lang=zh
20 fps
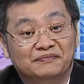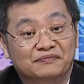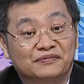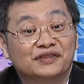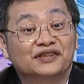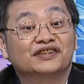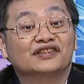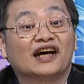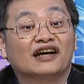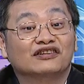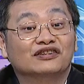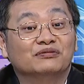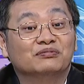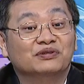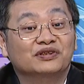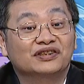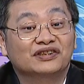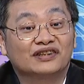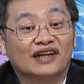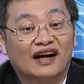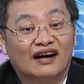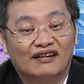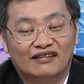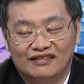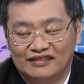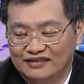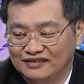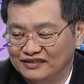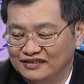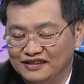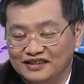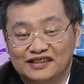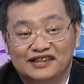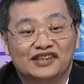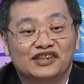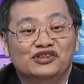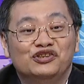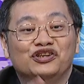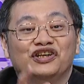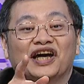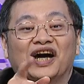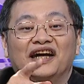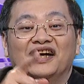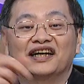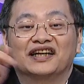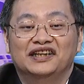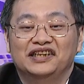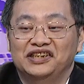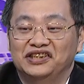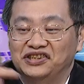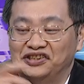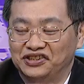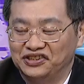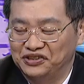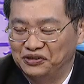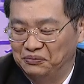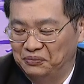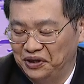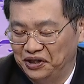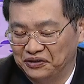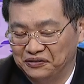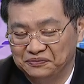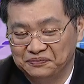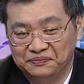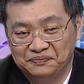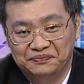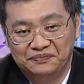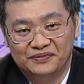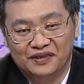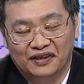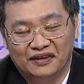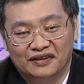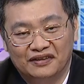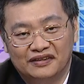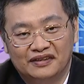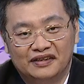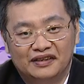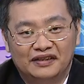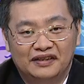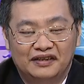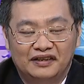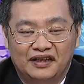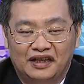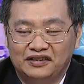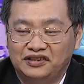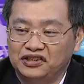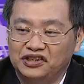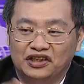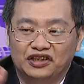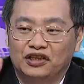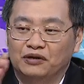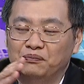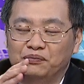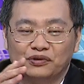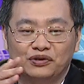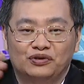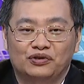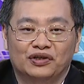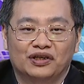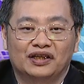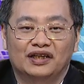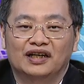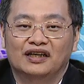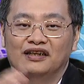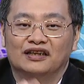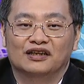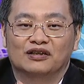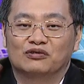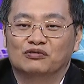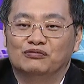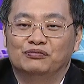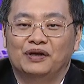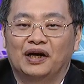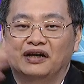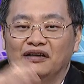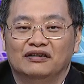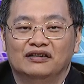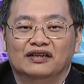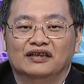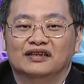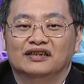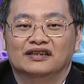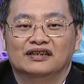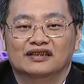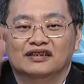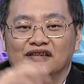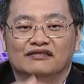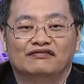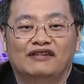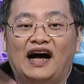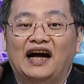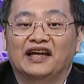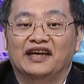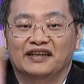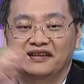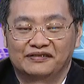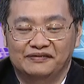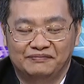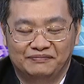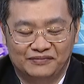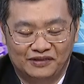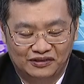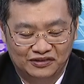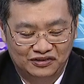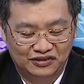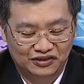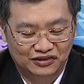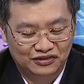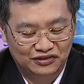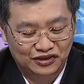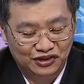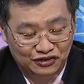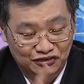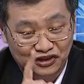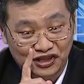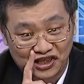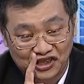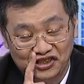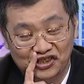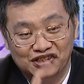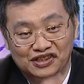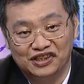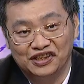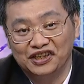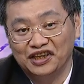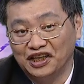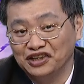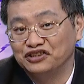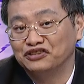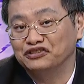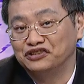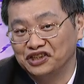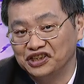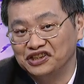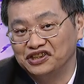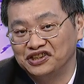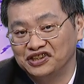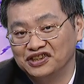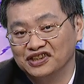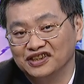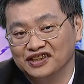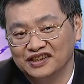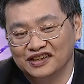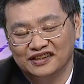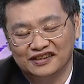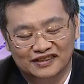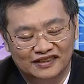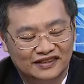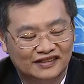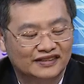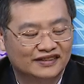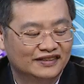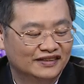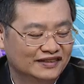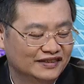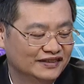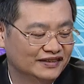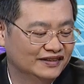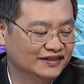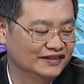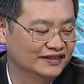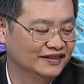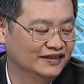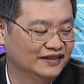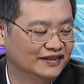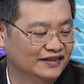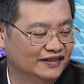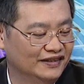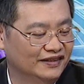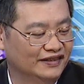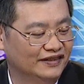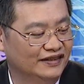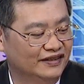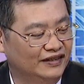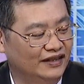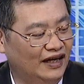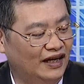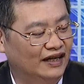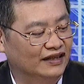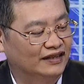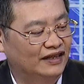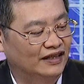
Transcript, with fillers: 不知道是不是啊哦，你你去看那个历史有没有？哦，他之前都不对任何股票有任何的发言哦，就只有这一次，应该只有这一次而已。哦。那